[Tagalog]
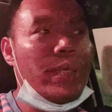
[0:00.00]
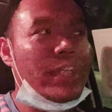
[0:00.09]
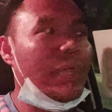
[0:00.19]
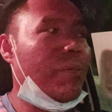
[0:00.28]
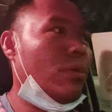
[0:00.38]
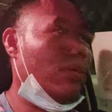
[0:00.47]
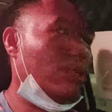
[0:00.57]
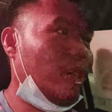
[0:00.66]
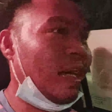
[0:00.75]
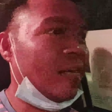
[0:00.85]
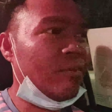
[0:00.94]
minsan
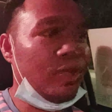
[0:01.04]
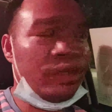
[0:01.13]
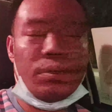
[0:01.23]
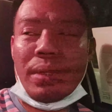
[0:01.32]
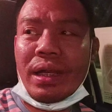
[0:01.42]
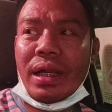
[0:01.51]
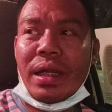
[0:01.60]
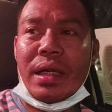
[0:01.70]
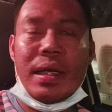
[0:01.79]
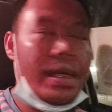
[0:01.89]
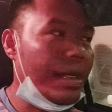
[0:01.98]
pinupuntahan mo yung mga